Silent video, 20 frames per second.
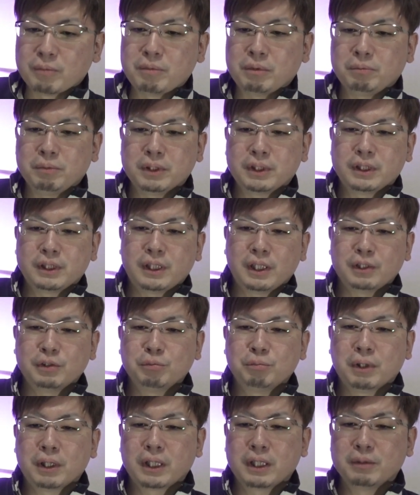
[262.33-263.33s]
ビビって
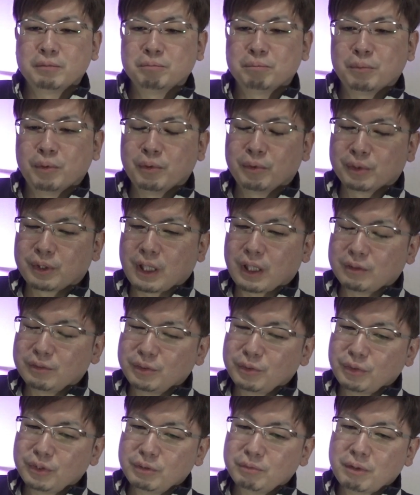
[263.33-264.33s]
馬連も買
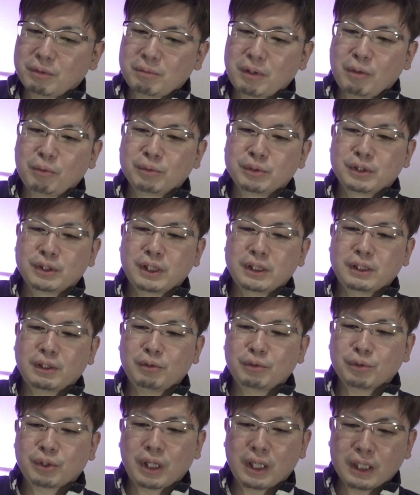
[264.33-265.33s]
うよりは、まあ、オッズ的な
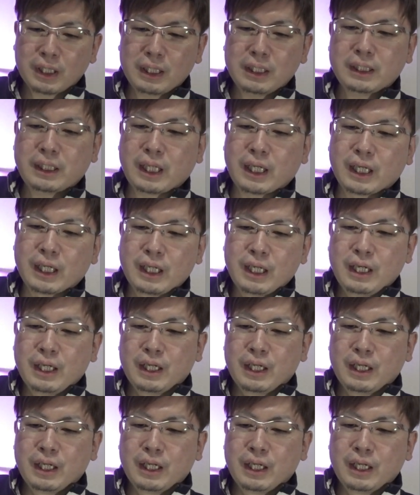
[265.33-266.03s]
こと考えて、